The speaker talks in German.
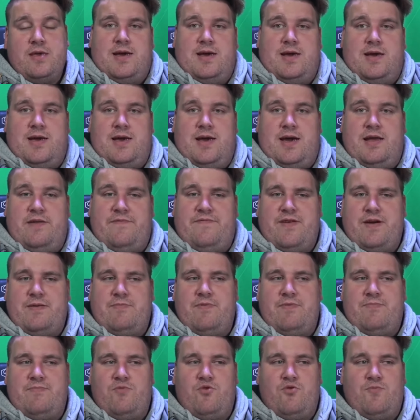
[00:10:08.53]
äh, einfach
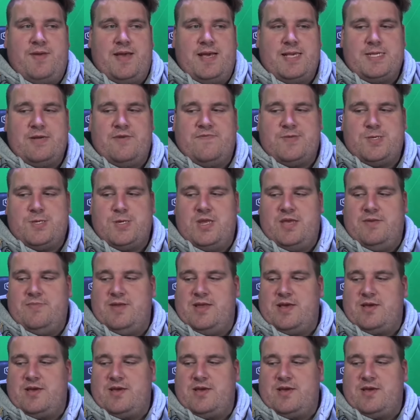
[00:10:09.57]
mit dem OBS aufzunehmen.